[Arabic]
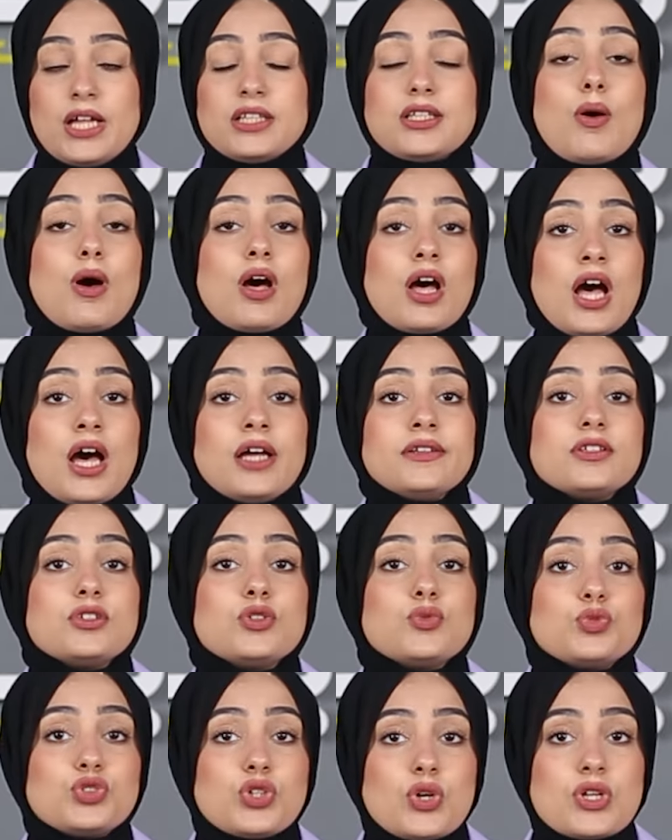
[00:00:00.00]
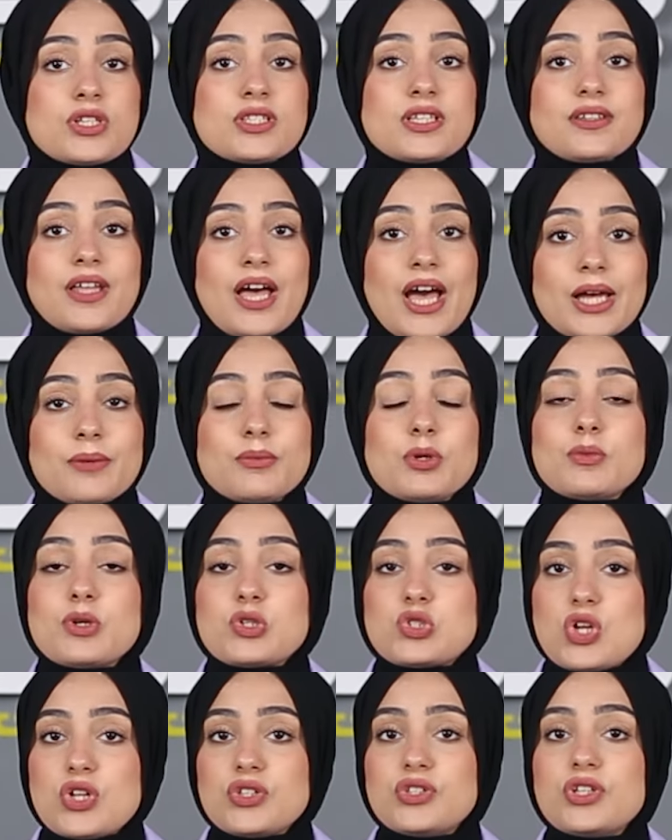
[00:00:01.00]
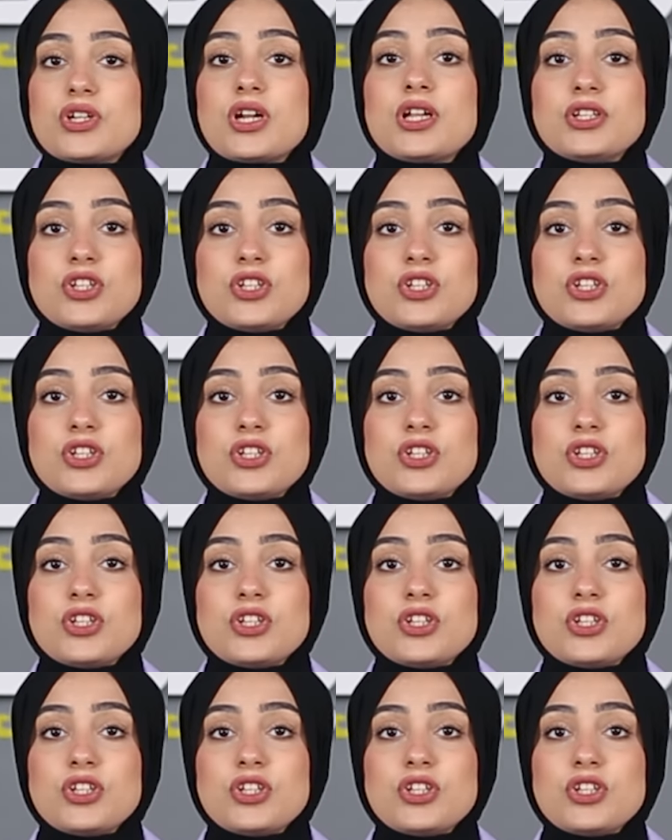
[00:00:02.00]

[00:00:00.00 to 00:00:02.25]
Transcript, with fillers: توقعت أن متوسط حجم مصادر